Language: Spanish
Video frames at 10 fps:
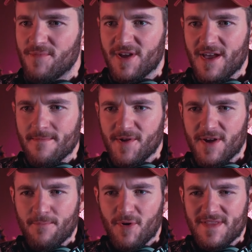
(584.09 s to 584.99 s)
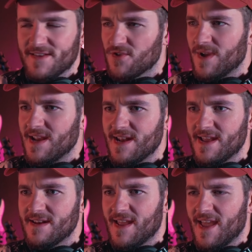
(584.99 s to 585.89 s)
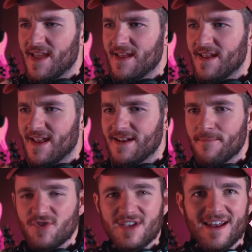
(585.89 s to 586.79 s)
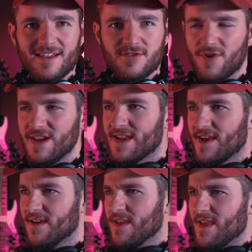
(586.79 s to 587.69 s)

Por ejemplo, que puedas oír en, eh, en, la música electrónica.